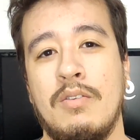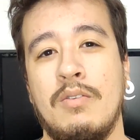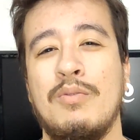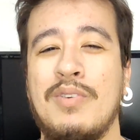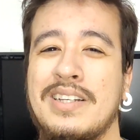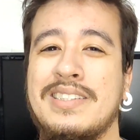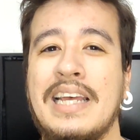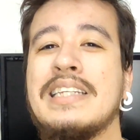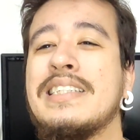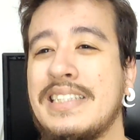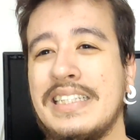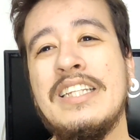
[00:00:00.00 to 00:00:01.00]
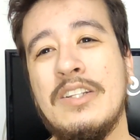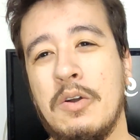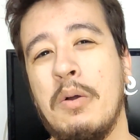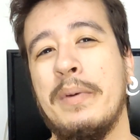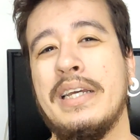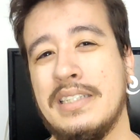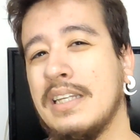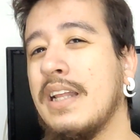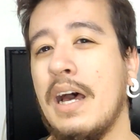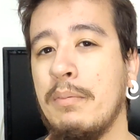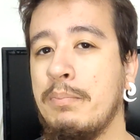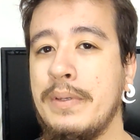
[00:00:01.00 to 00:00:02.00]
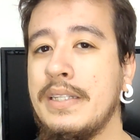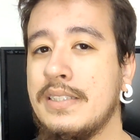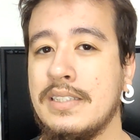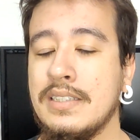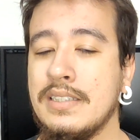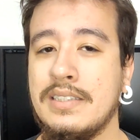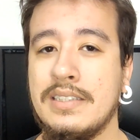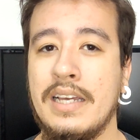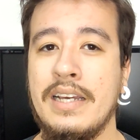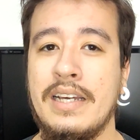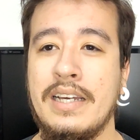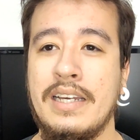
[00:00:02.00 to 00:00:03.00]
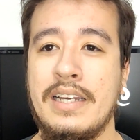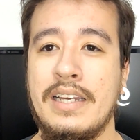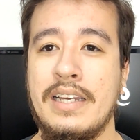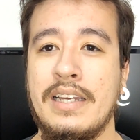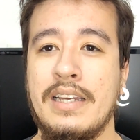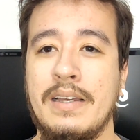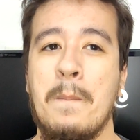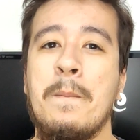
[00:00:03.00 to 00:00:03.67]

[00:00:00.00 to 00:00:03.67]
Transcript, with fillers: um assassino começa a dar pistas é,